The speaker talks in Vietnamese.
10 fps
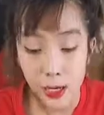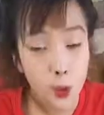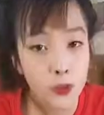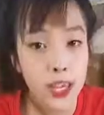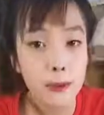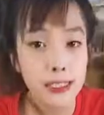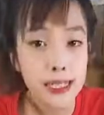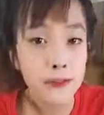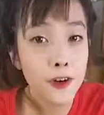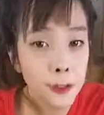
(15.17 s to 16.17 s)
Đầu tiên mình
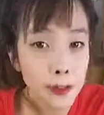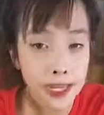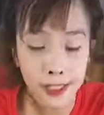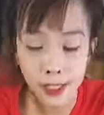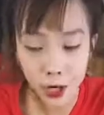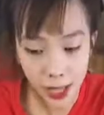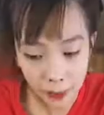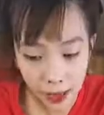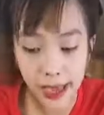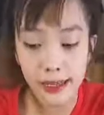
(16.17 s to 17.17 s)
sẽ phân biệt cho
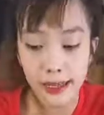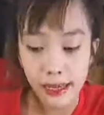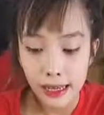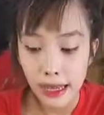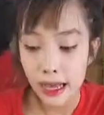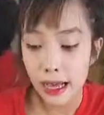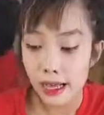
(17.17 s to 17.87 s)
các bạn uh,